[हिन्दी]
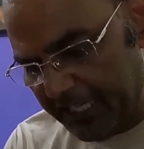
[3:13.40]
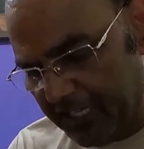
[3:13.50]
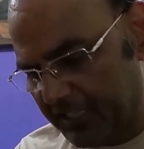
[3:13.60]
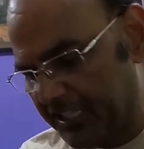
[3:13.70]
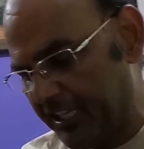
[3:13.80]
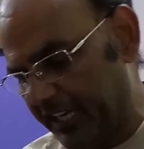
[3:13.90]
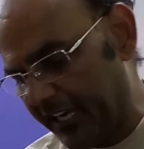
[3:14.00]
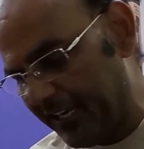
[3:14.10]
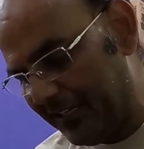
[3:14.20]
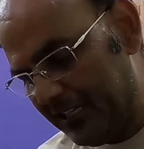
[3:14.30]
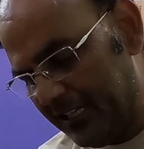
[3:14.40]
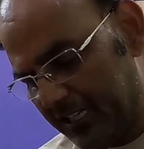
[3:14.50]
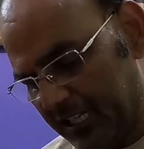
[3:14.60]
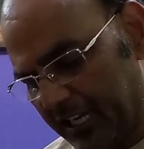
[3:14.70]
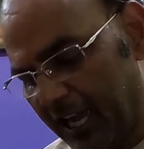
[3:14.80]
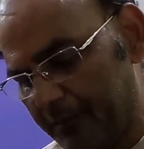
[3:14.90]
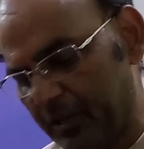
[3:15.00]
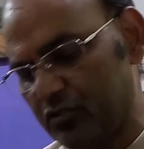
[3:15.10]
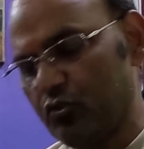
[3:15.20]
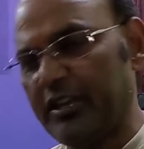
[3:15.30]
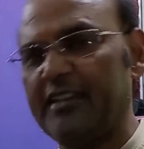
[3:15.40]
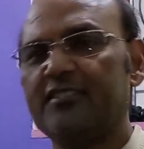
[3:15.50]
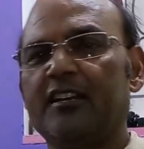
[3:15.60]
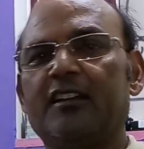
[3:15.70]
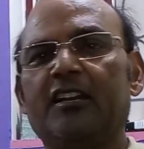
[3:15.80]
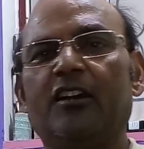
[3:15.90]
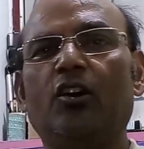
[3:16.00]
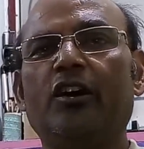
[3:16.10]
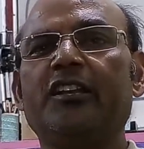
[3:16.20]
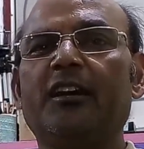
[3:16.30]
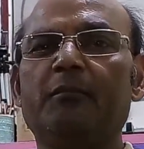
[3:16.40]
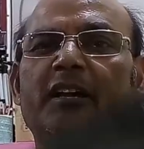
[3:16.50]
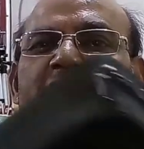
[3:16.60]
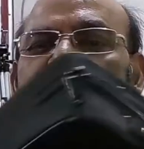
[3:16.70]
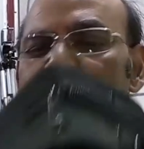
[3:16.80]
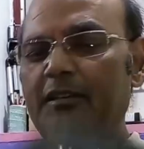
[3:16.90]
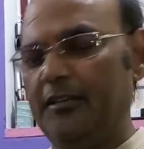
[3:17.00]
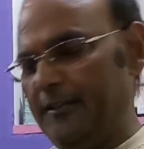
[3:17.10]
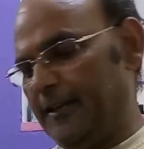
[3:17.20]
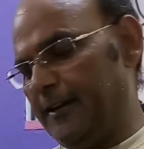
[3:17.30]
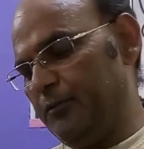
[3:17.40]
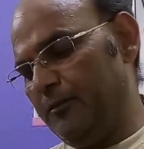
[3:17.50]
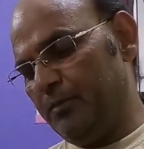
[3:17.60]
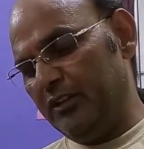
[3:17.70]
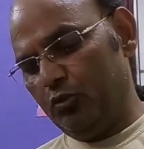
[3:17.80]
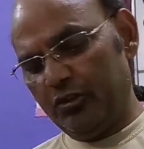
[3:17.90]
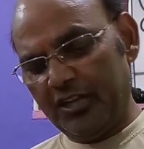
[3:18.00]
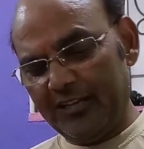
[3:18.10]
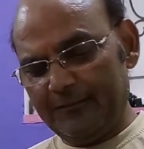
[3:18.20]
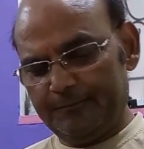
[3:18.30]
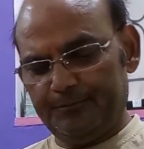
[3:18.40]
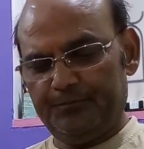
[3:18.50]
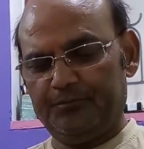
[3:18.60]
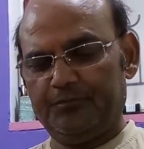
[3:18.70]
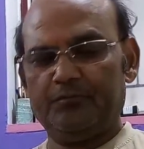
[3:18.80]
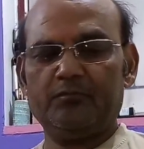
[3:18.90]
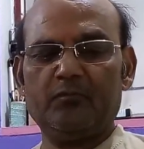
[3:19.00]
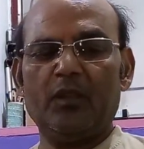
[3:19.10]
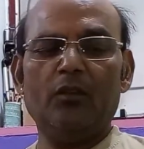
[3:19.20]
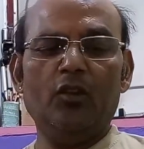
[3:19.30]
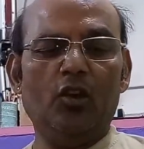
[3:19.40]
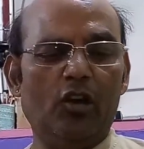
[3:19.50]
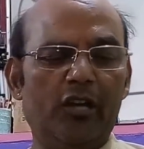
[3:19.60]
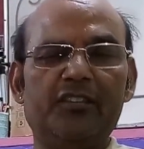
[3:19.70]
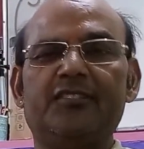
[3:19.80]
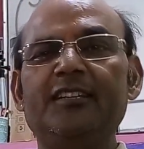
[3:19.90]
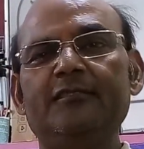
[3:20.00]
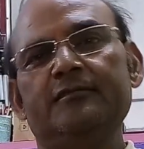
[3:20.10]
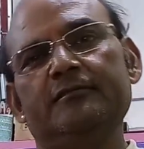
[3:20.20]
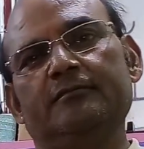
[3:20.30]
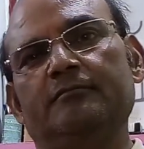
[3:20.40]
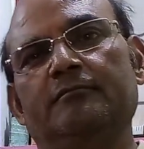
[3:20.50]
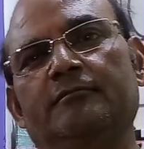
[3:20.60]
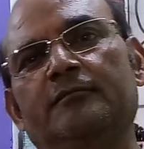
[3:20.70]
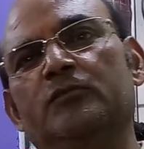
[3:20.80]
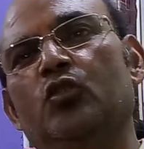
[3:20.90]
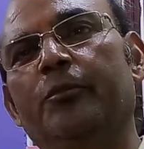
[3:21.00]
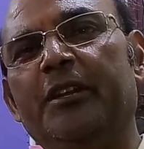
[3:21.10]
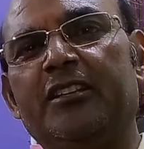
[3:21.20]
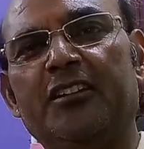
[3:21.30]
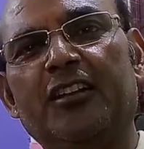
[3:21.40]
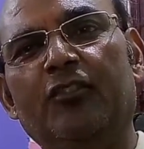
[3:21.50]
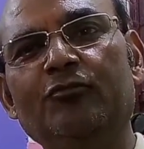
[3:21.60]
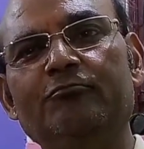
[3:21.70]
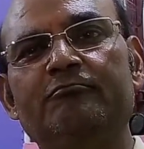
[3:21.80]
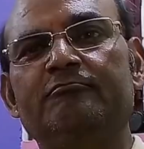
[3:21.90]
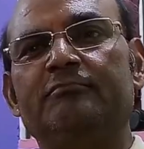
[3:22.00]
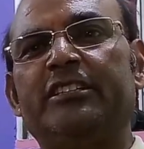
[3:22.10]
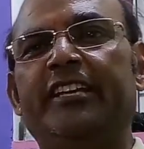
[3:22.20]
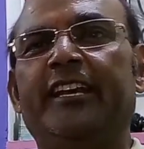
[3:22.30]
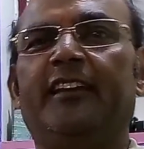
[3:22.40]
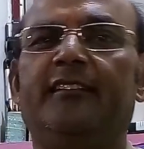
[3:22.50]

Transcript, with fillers: इंगित किए गए हैं कि कहाँ पर इसको कैसे रखना और ये हमारा ये अब ये बंद हो गया और इसे उम्मीद करता हूँ कि ये